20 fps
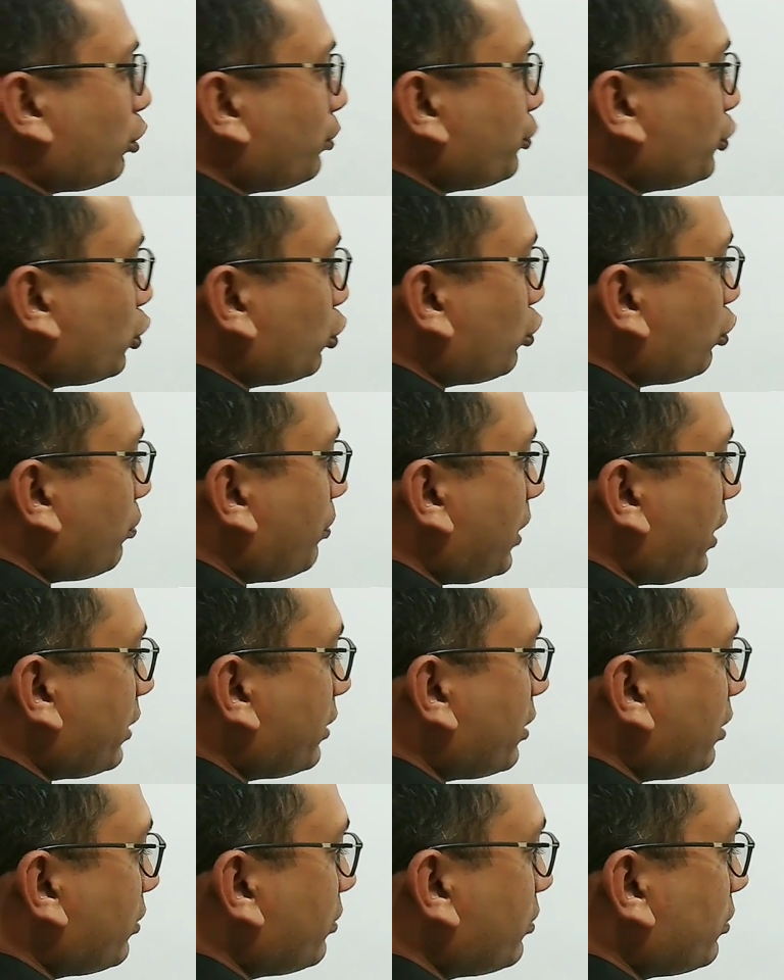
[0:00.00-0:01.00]
চতুর্ভাগ
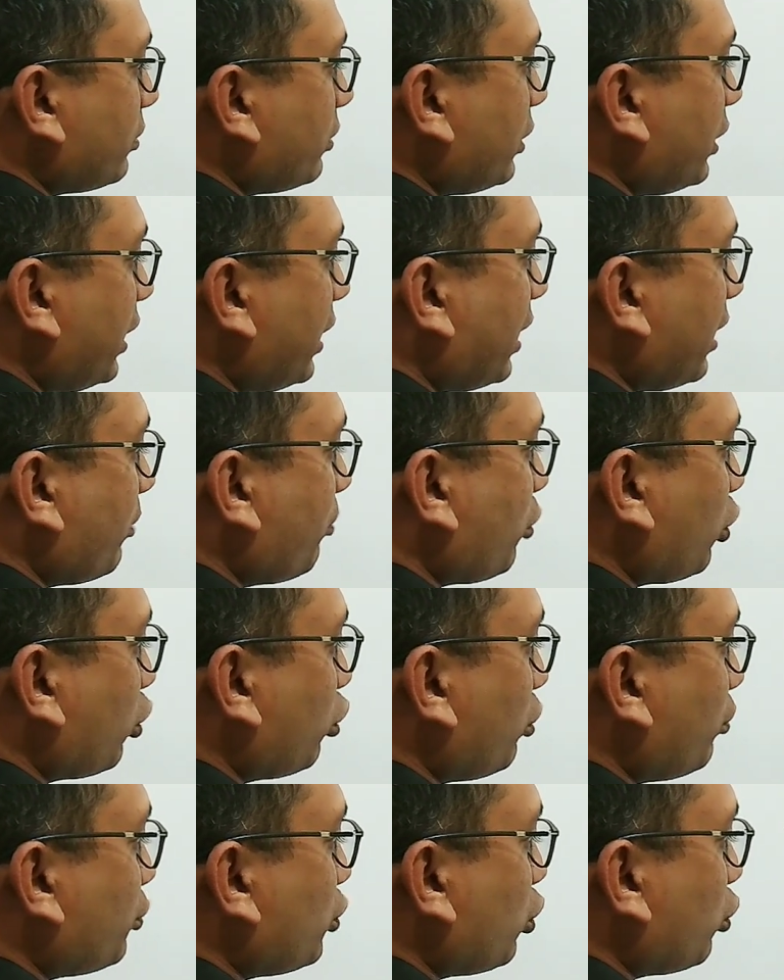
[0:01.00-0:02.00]
এটাকে প্রথম
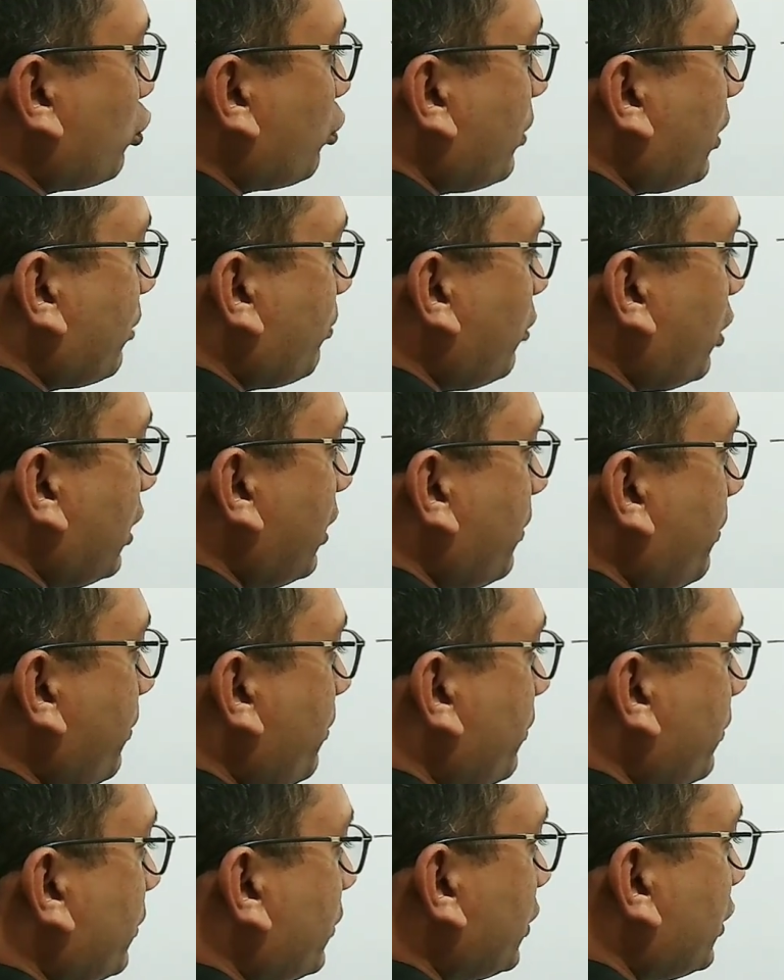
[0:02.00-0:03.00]
চতুর্ভাগ বলে
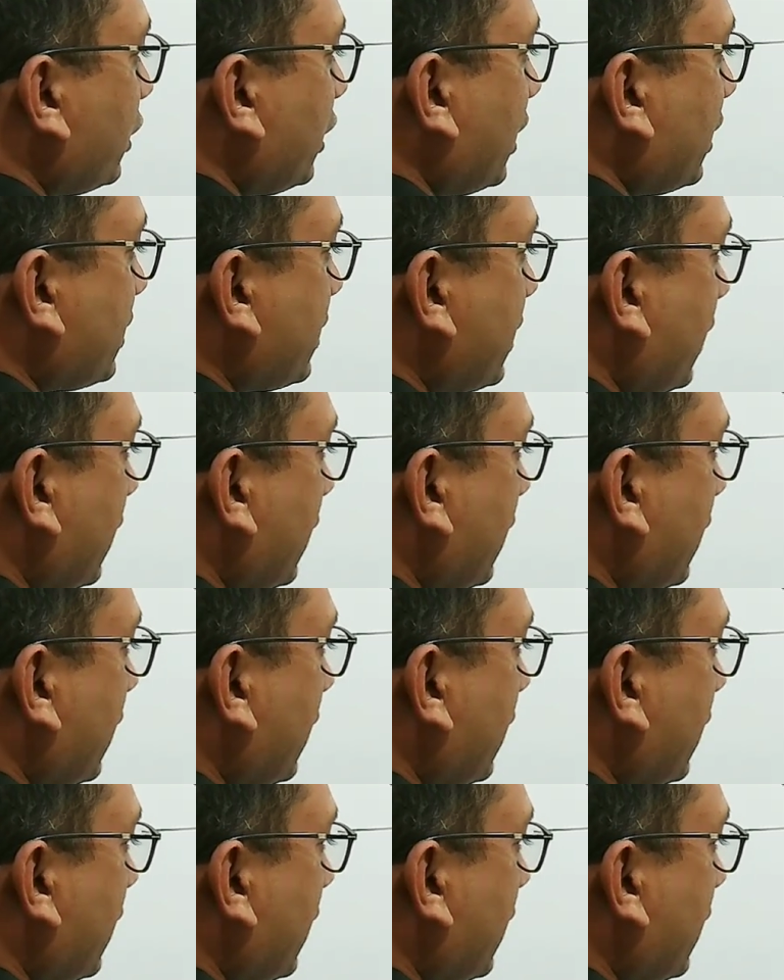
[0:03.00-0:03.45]
ঠিক আছে